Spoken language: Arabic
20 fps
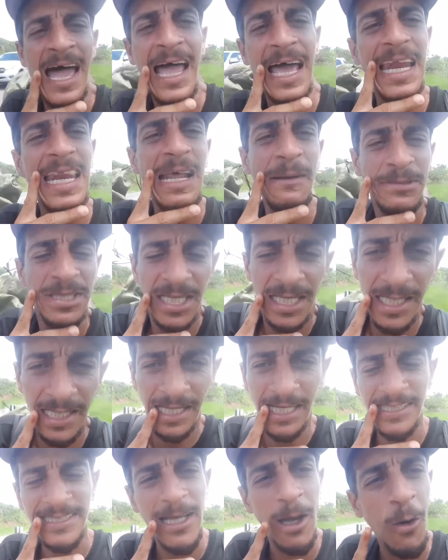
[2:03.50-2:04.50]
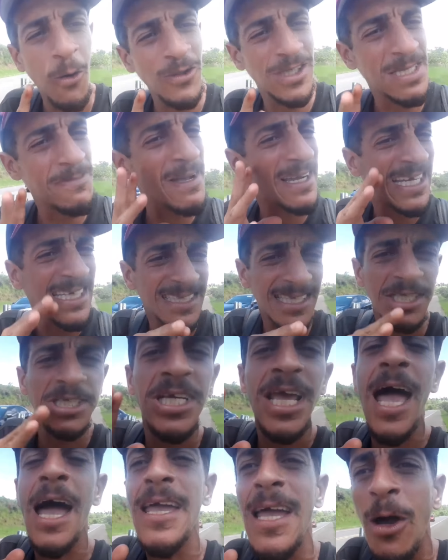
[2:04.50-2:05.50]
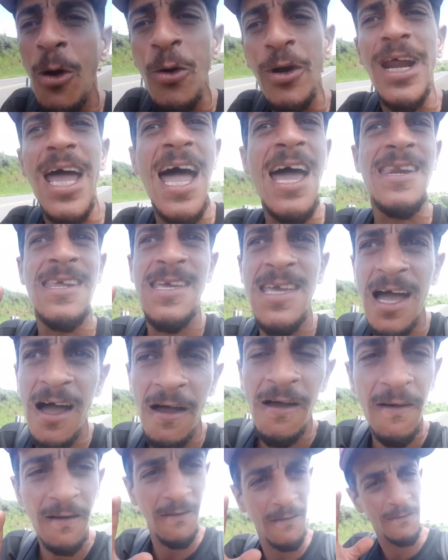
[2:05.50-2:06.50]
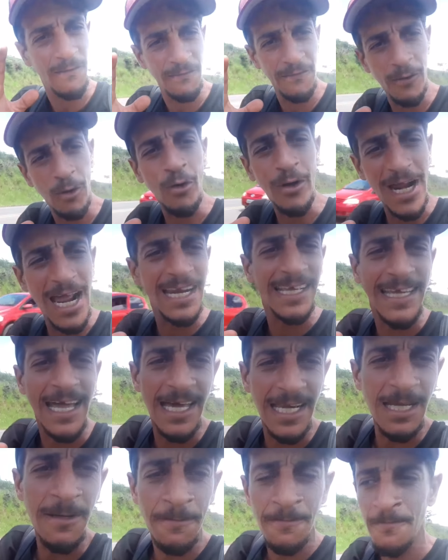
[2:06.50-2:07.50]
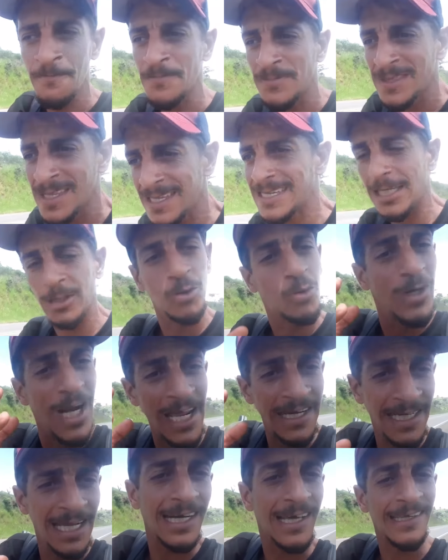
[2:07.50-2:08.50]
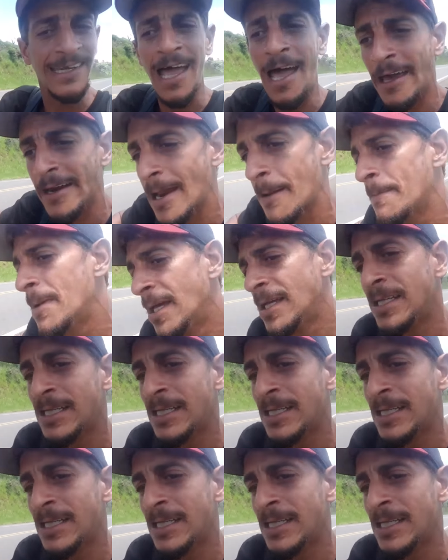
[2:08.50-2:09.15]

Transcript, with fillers: قلبت حيت اخوتي ما كاين حتى شي ايه قرانيه في القران الكريم كتقول ان الغنى حرام